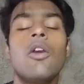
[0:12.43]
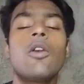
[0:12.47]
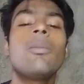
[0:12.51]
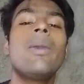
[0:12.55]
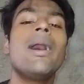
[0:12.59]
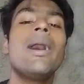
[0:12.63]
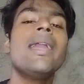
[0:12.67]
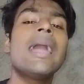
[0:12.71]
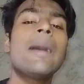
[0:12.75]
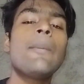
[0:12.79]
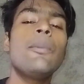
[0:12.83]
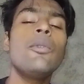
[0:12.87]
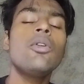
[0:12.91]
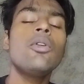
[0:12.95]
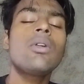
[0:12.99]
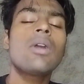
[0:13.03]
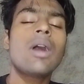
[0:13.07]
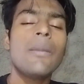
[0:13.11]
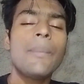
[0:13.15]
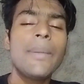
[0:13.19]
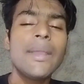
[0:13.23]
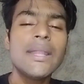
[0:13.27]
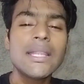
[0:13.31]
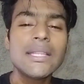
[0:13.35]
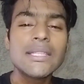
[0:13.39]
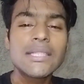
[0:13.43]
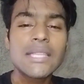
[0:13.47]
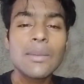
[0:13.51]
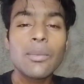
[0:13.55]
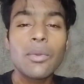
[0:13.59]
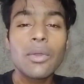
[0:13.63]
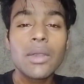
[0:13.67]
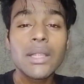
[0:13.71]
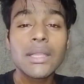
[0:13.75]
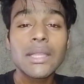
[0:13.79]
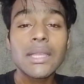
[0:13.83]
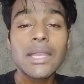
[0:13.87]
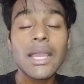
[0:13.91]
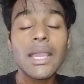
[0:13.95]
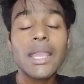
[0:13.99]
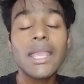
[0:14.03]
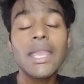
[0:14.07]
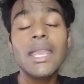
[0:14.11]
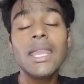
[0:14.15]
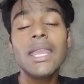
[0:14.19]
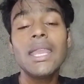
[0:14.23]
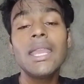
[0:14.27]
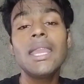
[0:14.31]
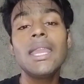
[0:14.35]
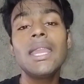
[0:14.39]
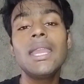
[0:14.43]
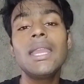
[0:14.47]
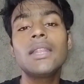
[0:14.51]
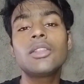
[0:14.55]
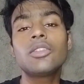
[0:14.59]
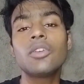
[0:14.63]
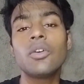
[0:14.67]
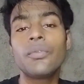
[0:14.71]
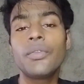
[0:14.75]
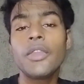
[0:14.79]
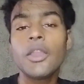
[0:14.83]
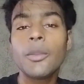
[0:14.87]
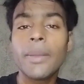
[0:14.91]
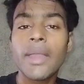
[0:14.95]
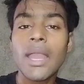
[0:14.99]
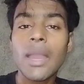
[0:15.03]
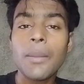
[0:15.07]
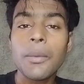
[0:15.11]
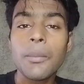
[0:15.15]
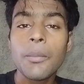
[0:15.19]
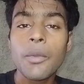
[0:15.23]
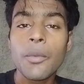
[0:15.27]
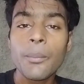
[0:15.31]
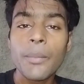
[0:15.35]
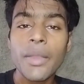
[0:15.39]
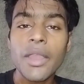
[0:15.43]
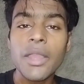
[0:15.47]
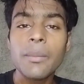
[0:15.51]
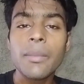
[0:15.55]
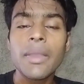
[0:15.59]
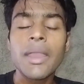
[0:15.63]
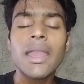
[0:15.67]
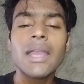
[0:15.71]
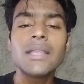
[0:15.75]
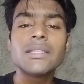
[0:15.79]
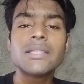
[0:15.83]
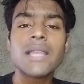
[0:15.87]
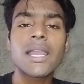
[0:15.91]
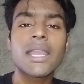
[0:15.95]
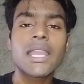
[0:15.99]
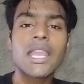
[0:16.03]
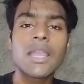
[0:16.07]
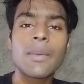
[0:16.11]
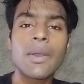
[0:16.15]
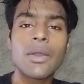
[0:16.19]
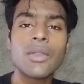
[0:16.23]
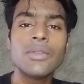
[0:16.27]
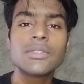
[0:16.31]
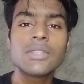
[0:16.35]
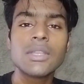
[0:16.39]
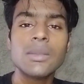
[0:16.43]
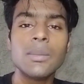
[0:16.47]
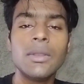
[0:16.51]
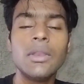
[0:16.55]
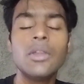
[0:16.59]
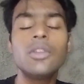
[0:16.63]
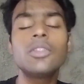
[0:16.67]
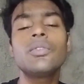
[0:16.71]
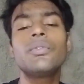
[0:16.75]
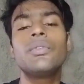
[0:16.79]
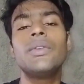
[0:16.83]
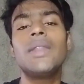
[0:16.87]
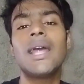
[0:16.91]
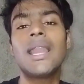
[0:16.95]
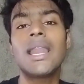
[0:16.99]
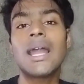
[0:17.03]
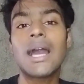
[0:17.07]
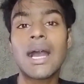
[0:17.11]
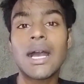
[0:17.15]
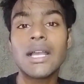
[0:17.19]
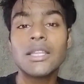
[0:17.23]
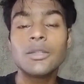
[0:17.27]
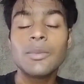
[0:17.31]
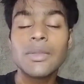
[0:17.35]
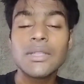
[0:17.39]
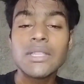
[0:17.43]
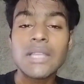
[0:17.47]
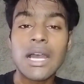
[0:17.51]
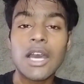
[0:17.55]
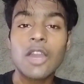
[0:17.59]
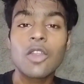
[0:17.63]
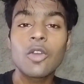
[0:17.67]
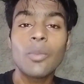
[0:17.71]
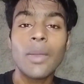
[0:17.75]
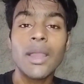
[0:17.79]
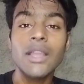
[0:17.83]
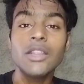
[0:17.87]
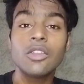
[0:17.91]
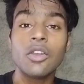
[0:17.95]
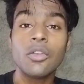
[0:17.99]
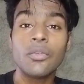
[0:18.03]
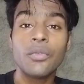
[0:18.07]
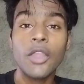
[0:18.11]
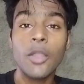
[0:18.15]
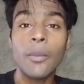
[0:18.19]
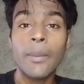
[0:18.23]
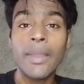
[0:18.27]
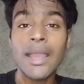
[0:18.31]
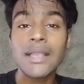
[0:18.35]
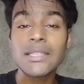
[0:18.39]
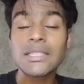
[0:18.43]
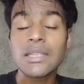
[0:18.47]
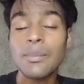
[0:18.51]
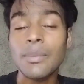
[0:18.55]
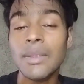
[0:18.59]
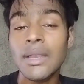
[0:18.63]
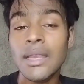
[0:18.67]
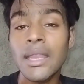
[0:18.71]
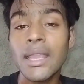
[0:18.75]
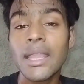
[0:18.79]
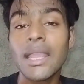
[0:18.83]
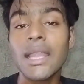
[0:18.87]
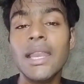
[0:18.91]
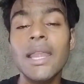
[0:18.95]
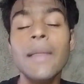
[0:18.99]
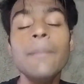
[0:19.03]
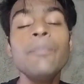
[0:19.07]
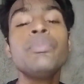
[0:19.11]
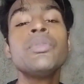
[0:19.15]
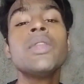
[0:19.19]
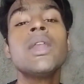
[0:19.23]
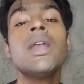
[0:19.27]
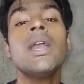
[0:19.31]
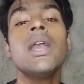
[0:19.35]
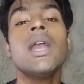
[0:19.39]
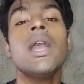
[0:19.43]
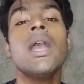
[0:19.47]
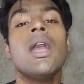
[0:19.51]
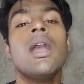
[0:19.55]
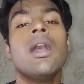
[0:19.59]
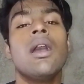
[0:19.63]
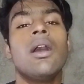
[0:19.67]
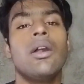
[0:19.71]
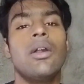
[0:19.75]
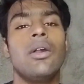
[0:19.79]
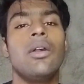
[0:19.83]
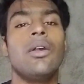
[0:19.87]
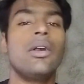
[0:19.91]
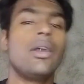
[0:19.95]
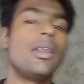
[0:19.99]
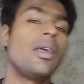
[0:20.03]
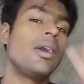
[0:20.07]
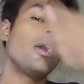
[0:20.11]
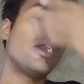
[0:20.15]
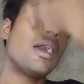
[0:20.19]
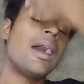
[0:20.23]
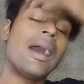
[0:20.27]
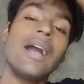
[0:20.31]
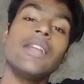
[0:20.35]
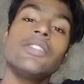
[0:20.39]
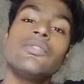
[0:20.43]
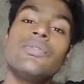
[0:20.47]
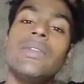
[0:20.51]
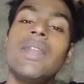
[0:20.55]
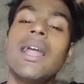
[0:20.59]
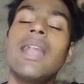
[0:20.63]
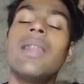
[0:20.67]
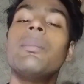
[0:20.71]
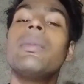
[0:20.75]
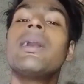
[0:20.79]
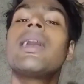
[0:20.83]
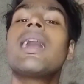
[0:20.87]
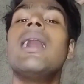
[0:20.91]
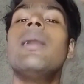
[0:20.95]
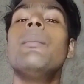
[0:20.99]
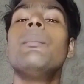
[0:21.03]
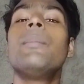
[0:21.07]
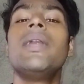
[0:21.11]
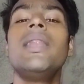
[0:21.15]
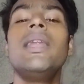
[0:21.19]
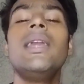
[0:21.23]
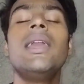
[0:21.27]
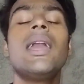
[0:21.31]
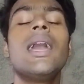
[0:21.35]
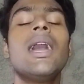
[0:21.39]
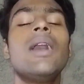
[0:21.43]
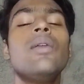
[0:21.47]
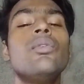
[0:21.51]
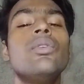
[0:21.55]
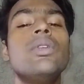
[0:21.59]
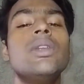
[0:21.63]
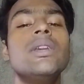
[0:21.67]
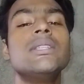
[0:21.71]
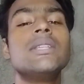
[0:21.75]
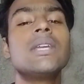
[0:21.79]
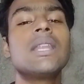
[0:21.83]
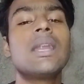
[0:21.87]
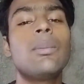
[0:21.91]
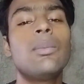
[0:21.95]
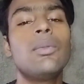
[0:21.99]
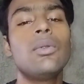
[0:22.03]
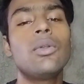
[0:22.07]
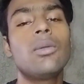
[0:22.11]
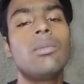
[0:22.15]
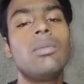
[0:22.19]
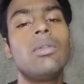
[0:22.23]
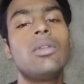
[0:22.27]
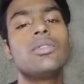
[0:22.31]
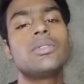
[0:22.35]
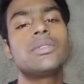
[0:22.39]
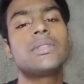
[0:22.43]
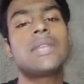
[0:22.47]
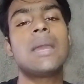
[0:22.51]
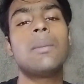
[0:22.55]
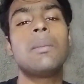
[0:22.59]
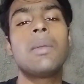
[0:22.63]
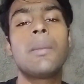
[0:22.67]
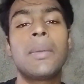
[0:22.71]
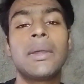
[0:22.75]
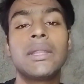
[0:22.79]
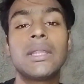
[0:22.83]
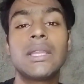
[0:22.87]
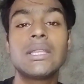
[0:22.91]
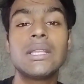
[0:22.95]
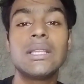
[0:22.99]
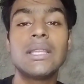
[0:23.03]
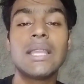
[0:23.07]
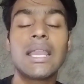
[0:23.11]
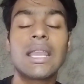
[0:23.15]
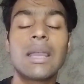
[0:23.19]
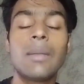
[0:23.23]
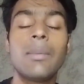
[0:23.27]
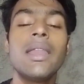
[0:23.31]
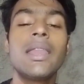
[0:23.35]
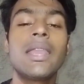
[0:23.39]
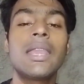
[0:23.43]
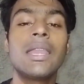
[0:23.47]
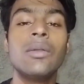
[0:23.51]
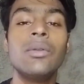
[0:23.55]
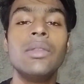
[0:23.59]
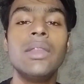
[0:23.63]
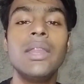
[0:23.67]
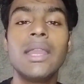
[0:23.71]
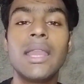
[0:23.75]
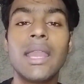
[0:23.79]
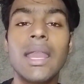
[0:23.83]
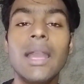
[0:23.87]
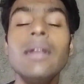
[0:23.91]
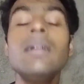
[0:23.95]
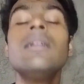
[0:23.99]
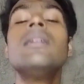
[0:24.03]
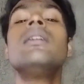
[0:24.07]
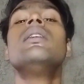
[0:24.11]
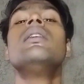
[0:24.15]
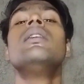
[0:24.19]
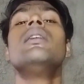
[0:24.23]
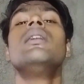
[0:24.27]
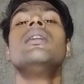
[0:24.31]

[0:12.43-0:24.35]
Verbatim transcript: और भाई आप लोग काफ़ी दिन से बोले थे ना कि तोफीक भैया अभी मुंबई में है जाके एक बार उनसे मिलो तो फिलहाल आज मैं जा रहा हूँ भाई तोफीक भैया से मिलने के लिए और आज फिलहाल मैं काम पर नहीं गया वो रीज़न आप लोग को भी कुछ टाइम में पता चल जाएगा भाई क्यों नहीं गया